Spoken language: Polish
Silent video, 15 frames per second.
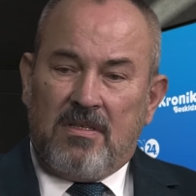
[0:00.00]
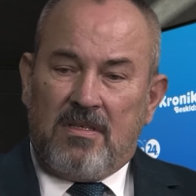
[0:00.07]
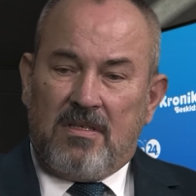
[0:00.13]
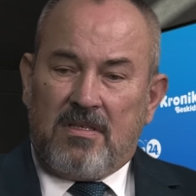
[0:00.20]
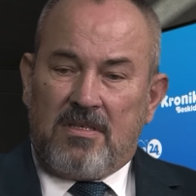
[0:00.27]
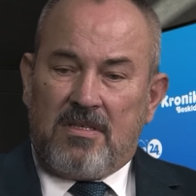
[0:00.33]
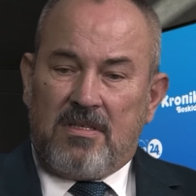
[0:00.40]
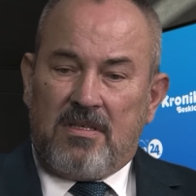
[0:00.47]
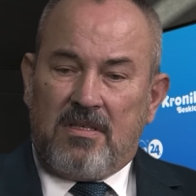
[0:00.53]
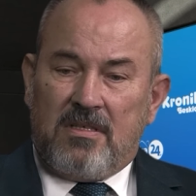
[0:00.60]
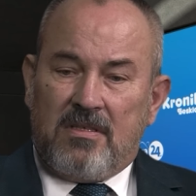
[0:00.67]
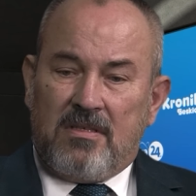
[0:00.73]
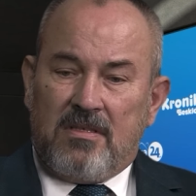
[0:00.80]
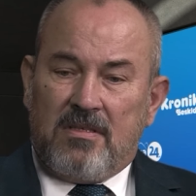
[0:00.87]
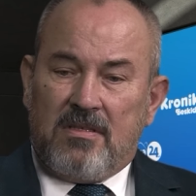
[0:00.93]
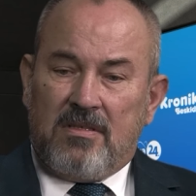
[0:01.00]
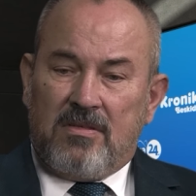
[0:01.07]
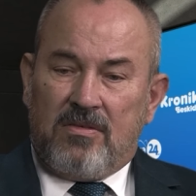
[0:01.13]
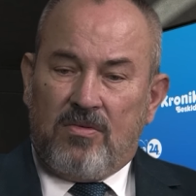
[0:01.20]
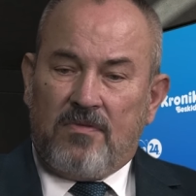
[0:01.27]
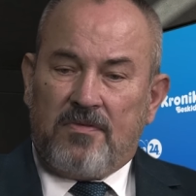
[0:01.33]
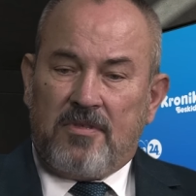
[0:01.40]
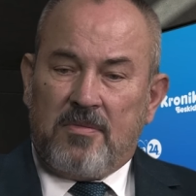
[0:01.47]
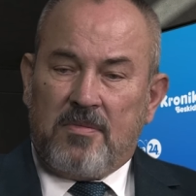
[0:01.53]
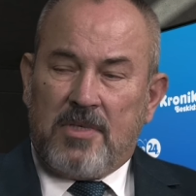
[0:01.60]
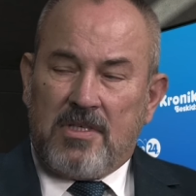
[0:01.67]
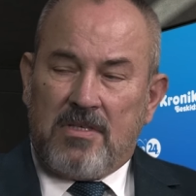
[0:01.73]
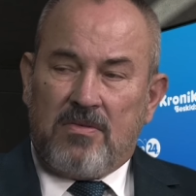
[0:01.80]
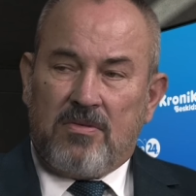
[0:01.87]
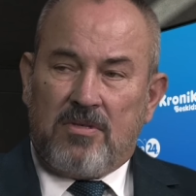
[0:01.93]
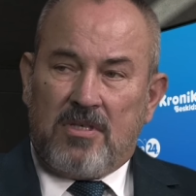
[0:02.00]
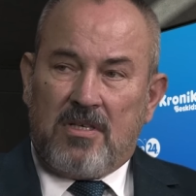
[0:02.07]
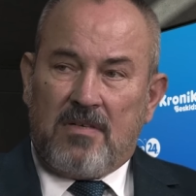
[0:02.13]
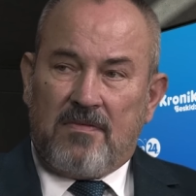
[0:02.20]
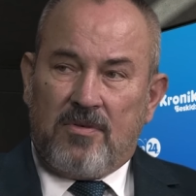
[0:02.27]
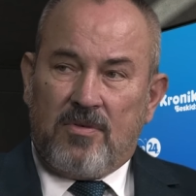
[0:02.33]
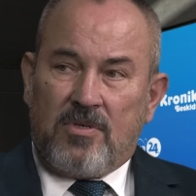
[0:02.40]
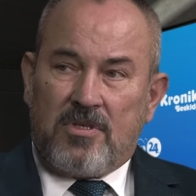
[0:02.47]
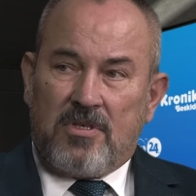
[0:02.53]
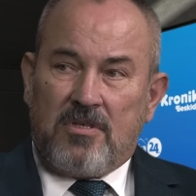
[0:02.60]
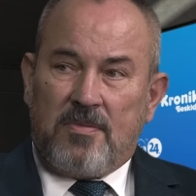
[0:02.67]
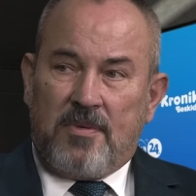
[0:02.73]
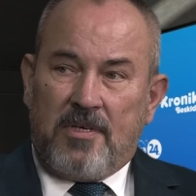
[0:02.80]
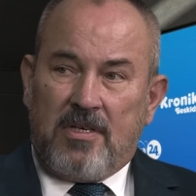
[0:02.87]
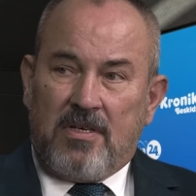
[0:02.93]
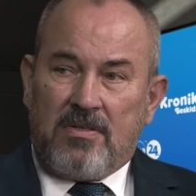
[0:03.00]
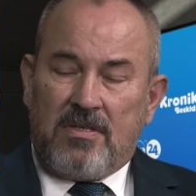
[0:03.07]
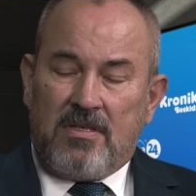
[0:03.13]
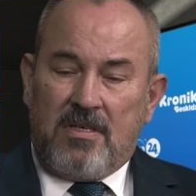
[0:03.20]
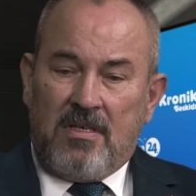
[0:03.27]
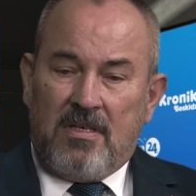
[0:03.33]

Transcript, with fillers: że e, tu w tym miejscu trzeba wyłożyć pieniądze.